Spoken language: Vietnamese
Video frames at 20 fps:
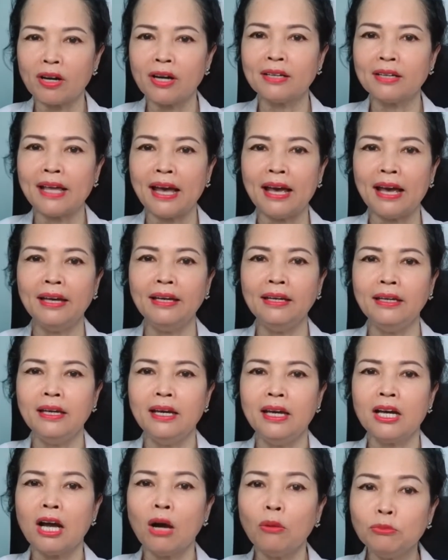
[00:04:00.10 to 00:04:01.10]
cơ thể
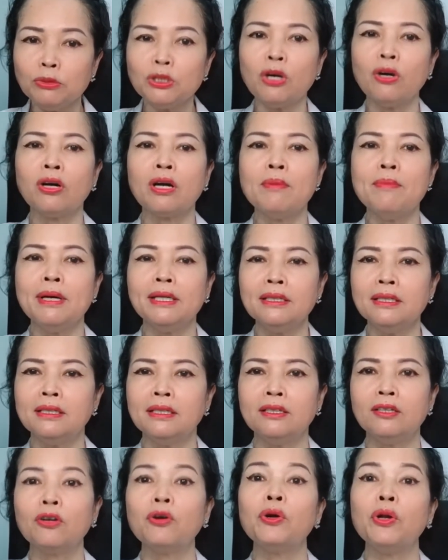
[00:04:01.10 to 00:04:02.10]
không cho cái mỡ
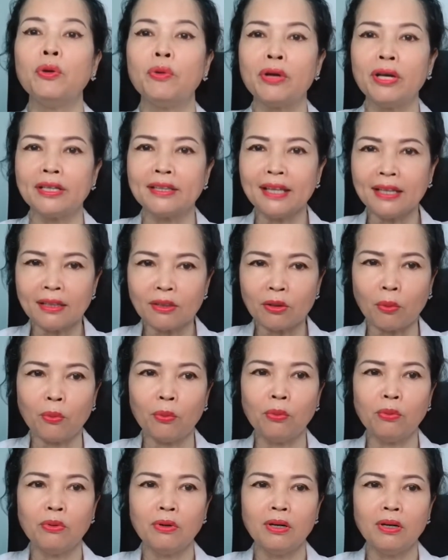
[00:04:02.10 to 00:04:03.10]
thừa nó có điều kiện tích
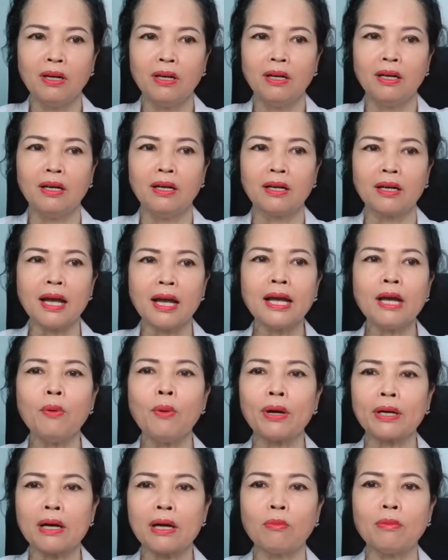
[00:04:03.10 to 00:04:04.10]
tụ à, các cái
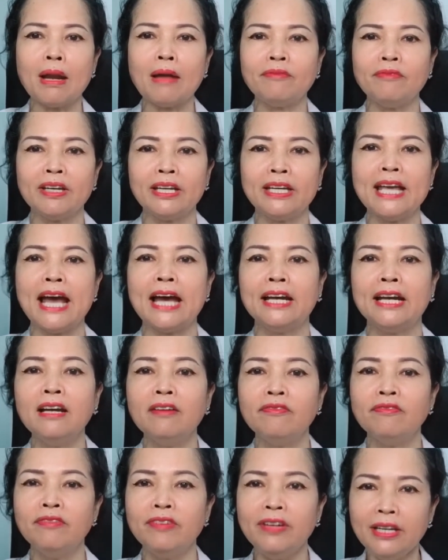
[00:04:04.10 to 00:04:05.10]
hoạt động làm việc nhà
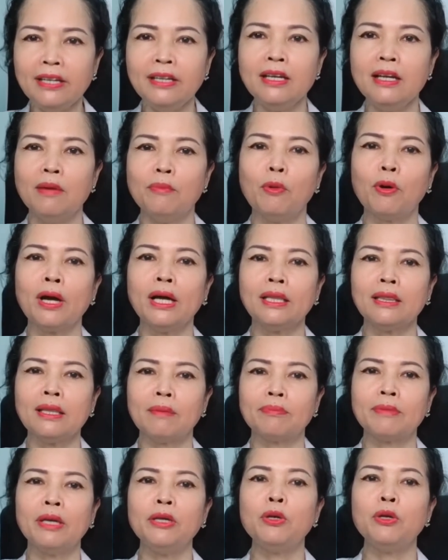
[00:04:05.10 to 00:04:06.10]
được ví như là một cách
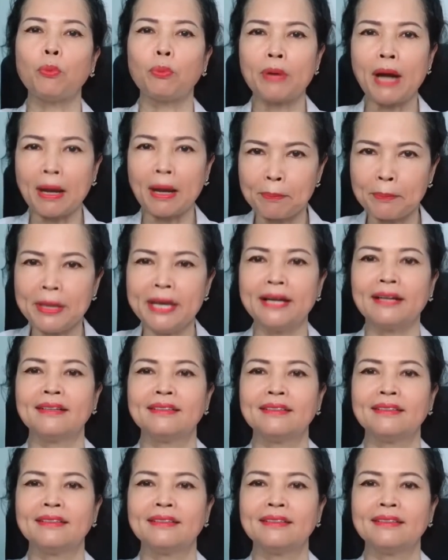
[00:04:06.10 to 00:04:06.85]
tập thể dục đặc biệt